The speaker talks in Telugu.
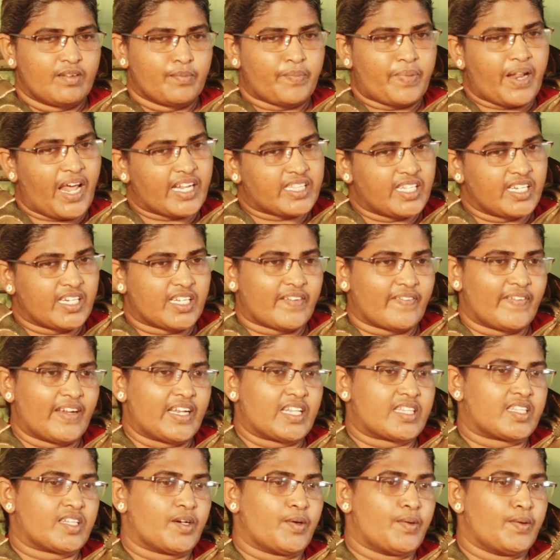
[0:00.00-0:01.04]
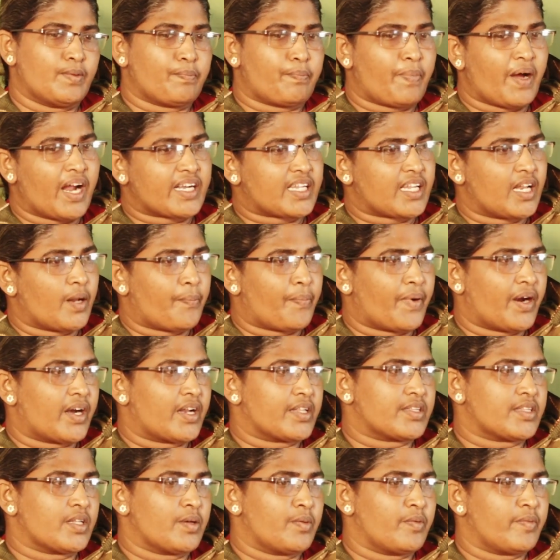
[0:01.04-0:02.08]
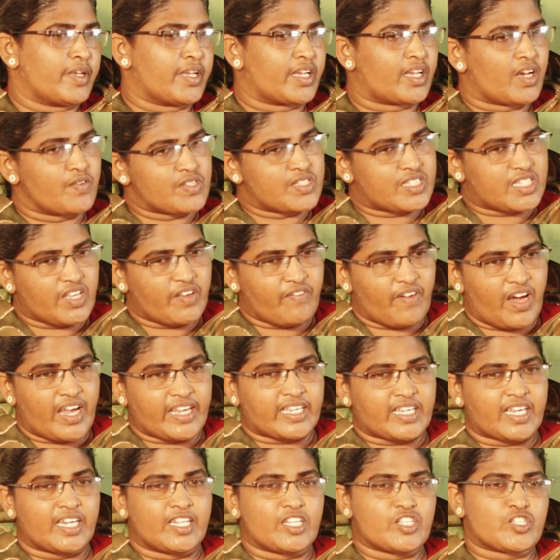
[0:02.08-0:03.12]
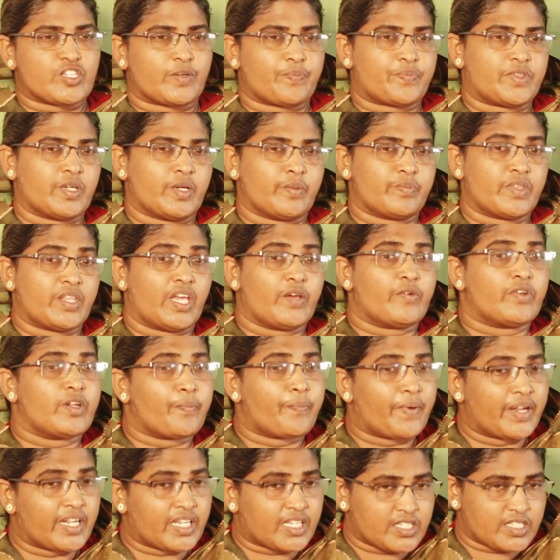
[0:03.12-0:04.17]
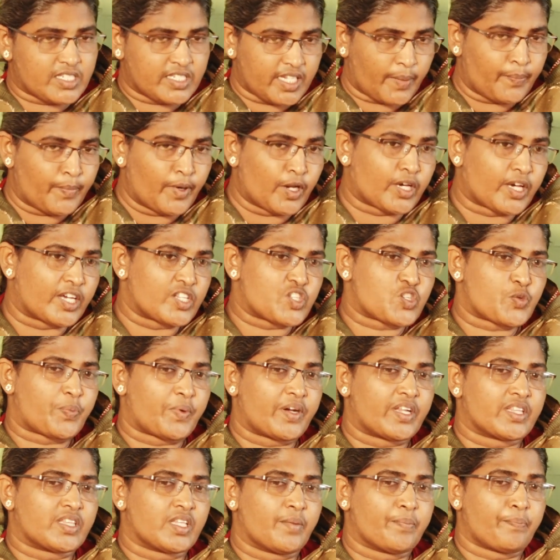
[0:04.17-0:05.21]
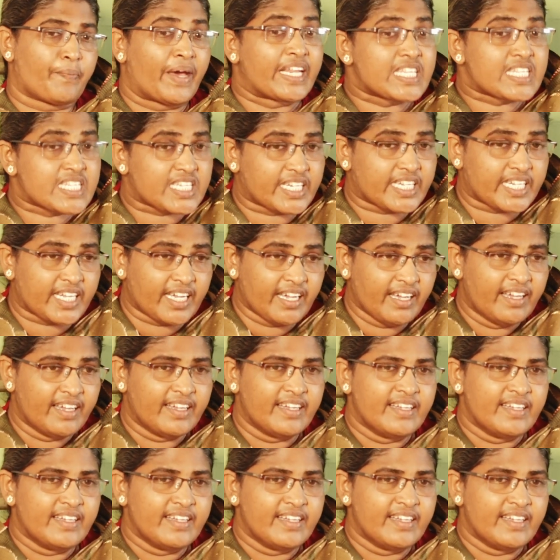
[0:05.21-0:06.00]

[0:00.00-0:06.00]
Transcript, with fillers: ప్రార్థనకి వెళ్తాం పాటలు పాడతాం ఇంకా వస్తే వాక్యాన్ని చెప్తాం దేవుని పనికి డబ్బులు ఖర్చు పెడతాం పరిచర్య